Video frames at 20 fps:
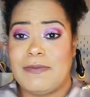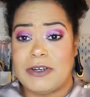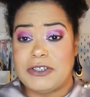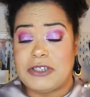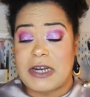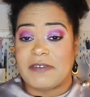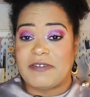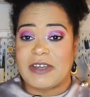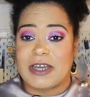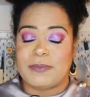Et moi, je
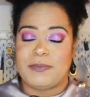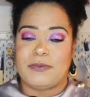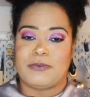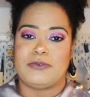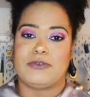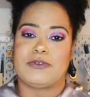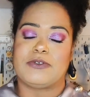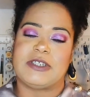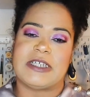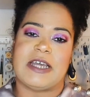lui avais
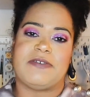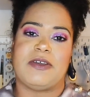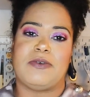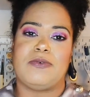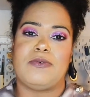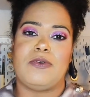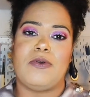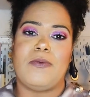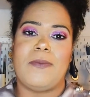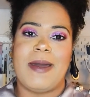répondu que j'avais
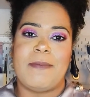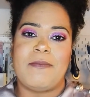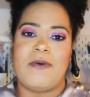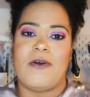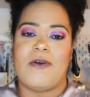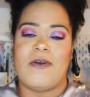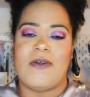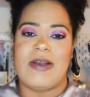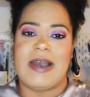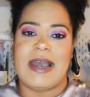eu le même,
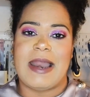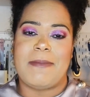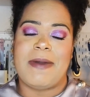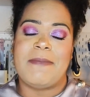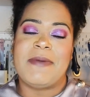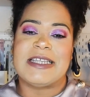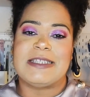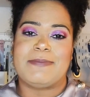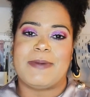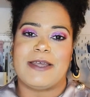euh, la
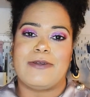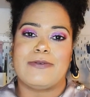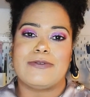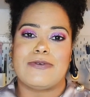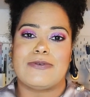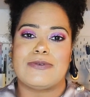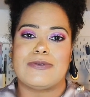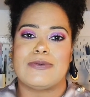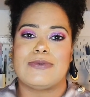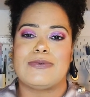même expérience
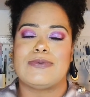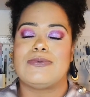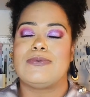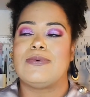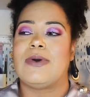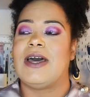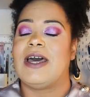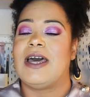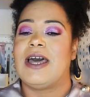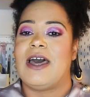dans le sens
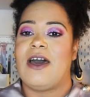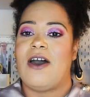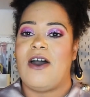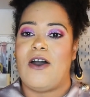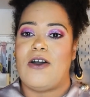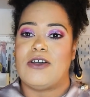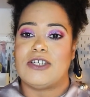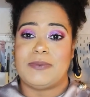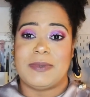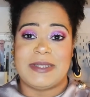où
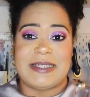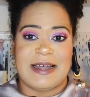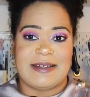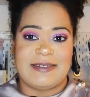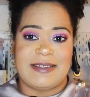euh, je m'étais